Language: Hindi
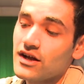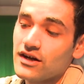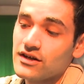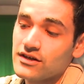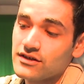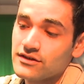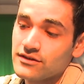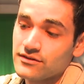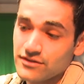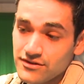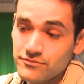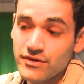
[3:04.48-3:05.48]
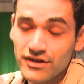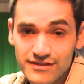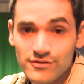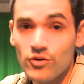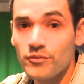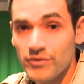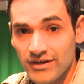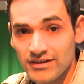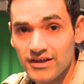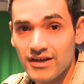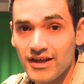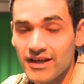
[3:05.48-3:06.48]
आ, इन बटन्स को ऑपरेट
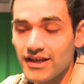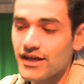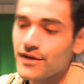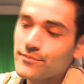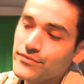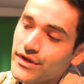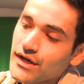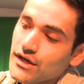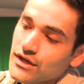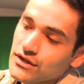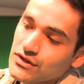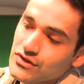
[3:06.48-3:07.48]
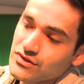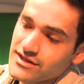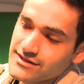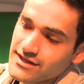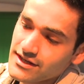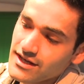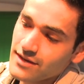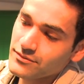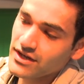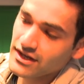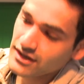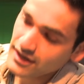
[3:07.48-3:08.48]
करने के लिए तो जैसा कि आप
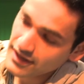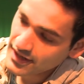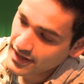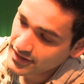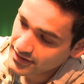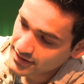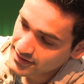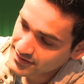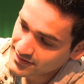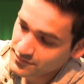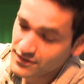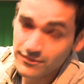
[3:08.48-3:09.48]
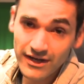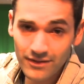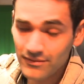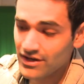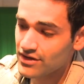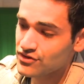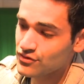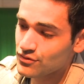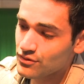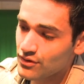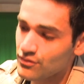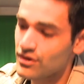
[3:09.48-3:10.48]
देख रहे हैं कि सबसे पहले मैं शुरू
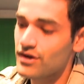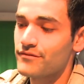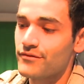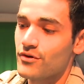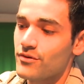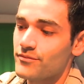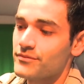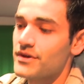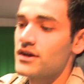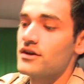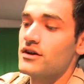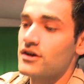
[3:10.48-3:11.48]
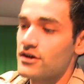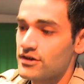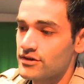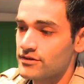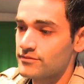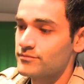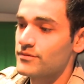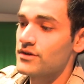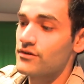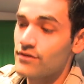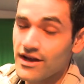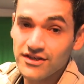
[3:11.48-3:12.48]
करूँगा फ्रॉम
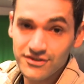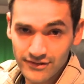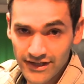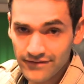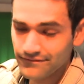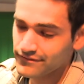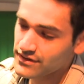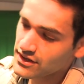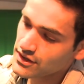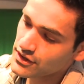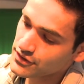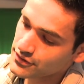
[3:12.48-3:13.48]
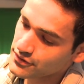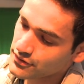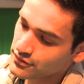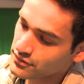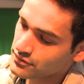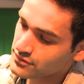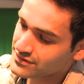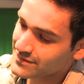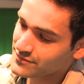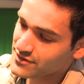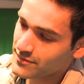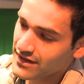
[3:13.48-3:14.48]
राइट टू लेफ़्ट तो
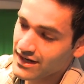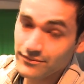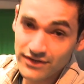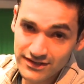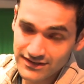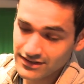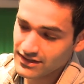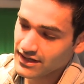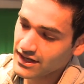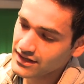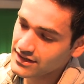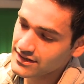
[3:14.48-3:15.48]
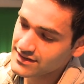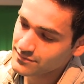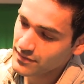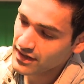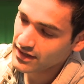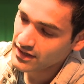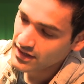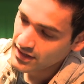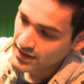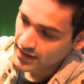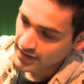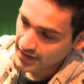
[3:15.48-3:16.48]
सबसे पहले आप देख सकते हैं कि इसमें
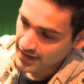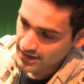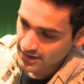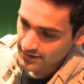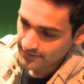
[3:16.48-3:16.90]
एक